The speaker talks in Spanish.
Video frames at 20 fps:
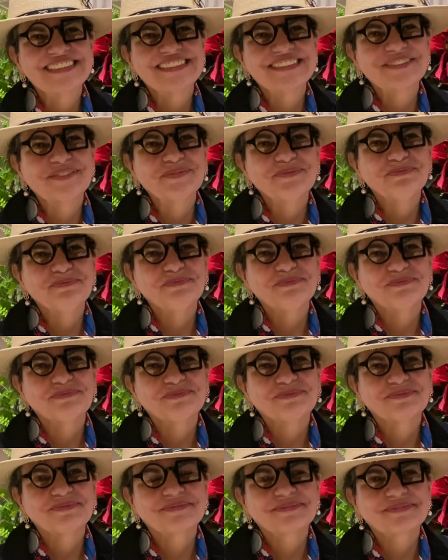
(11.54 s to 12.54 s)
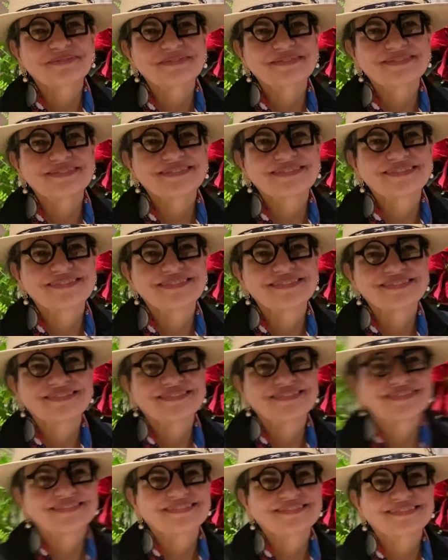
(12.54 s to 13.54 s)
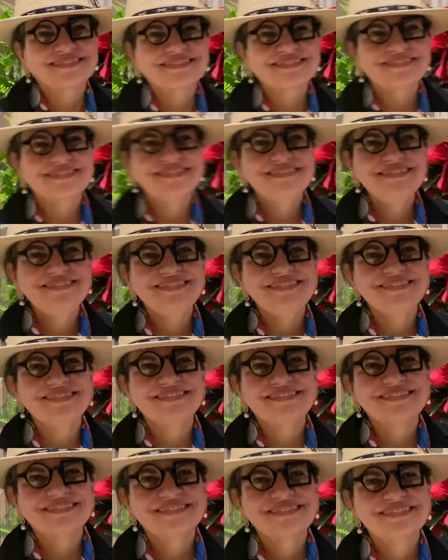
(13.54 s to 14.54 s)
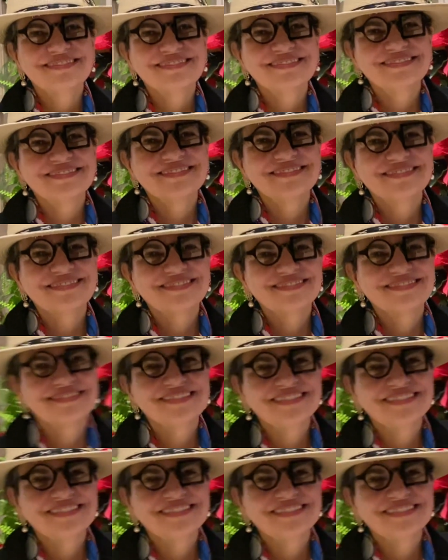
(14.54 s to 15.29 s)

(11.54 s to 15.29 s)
con esta, pues eh, finalmente exposición que estás haciendo, ¿de qué trata?